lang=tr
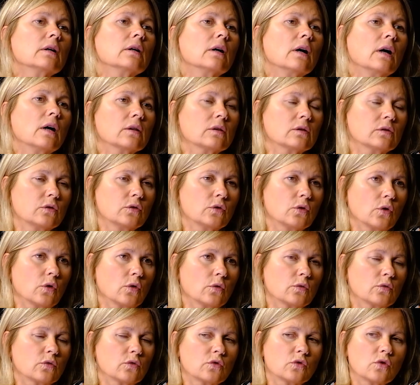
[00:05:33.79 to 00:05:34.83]
atlıyor.
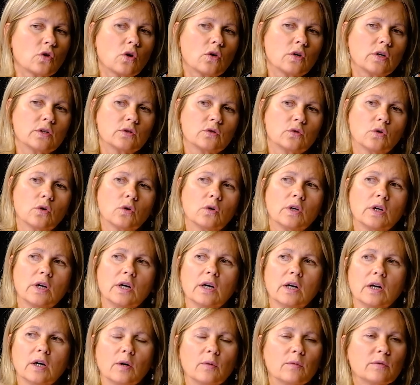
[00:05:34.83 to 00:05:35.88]
Şöyle diyor,
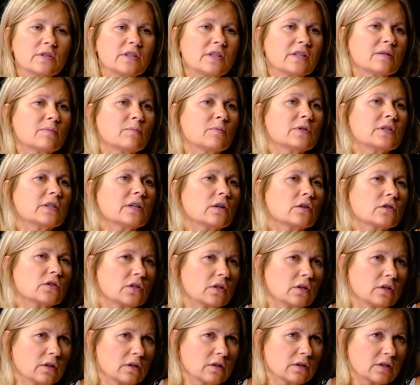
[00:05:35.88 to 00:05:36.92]
ama siz bize
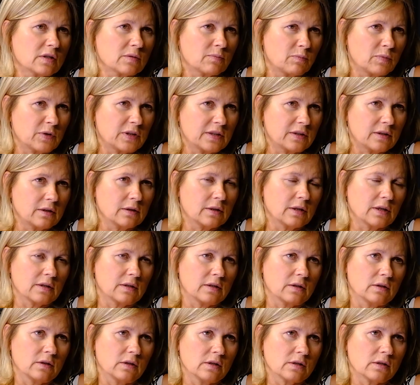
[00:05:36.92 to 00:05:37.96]
aşılarınız bitti
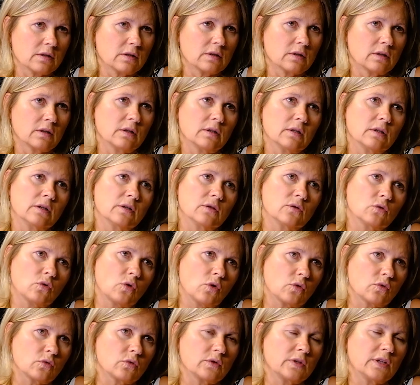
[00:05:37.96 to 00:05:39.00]
dediniz. E,
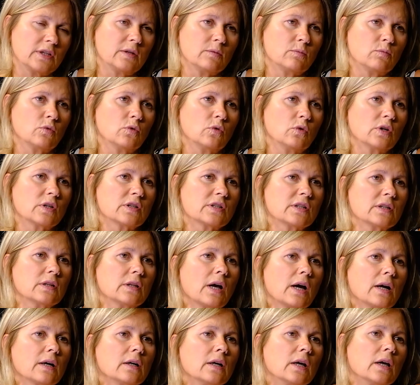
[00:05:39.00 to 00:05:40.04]
doğru değil bu.
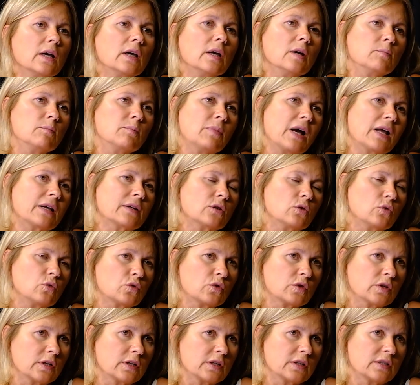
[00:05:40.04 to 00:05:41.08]
Aşılar belki
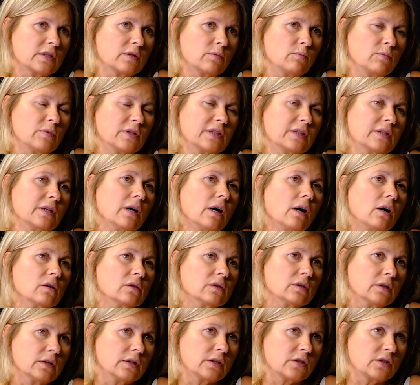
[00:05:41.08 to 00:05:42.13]
3 ay için bitti,
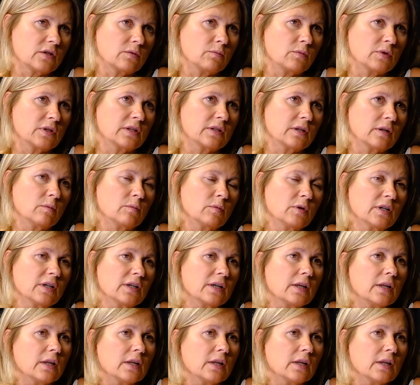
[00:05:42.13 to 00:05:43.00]
6 ay için bitti ama